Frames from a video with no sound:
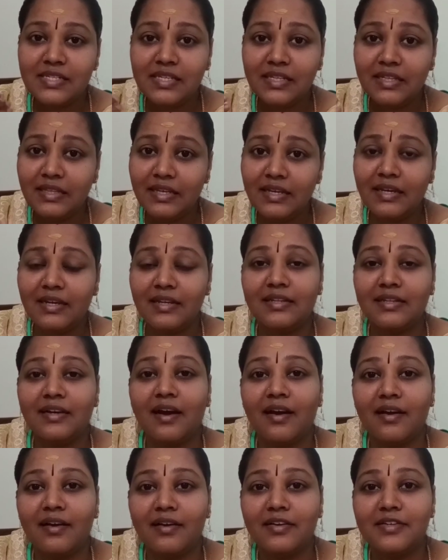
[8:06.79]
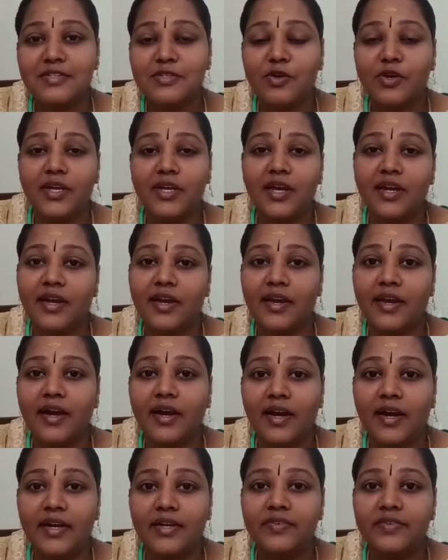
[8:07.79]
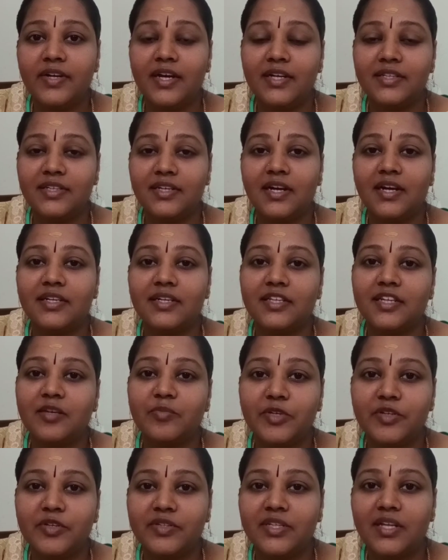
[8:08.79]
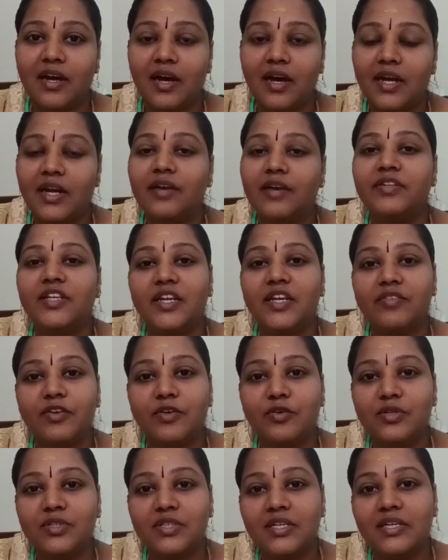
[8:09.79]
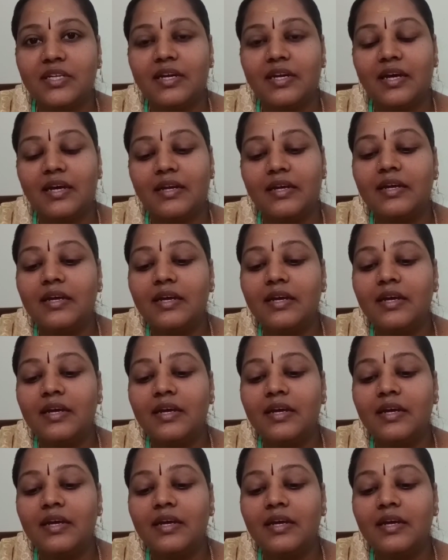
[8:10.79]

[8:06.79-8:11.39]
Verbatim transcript: சிந்திக்கிறதுக்காக ஸோ இயற்கையாக கடவுள் அதுக்காக தான் நமக்கு இந்த ஆறாவது அறிவை கொடுத்துருக்குறாரு